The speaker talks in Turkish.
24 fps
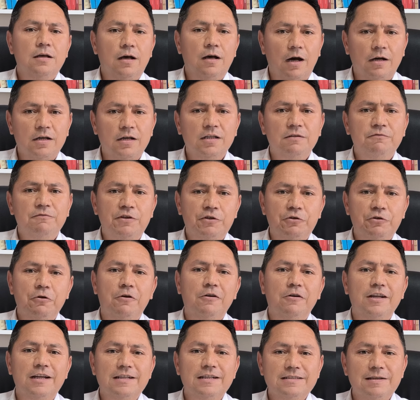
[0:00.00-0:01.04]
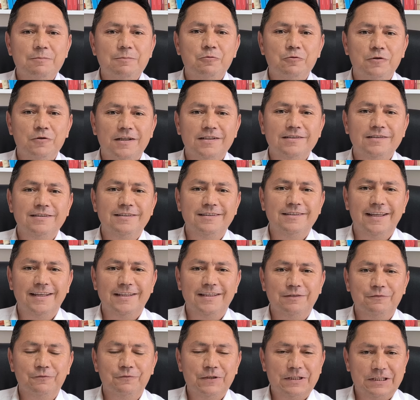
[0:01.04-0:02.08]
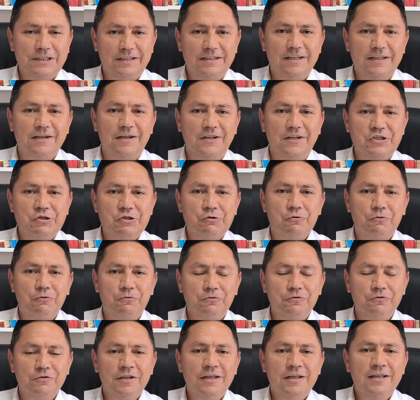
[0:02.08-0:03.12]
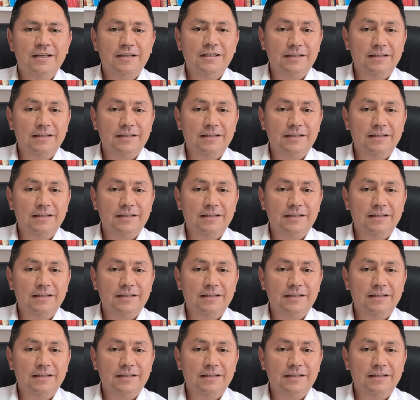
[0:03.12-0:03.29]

akıl veriyorlarsa bunları dinleyin. Fikirlere açık olun.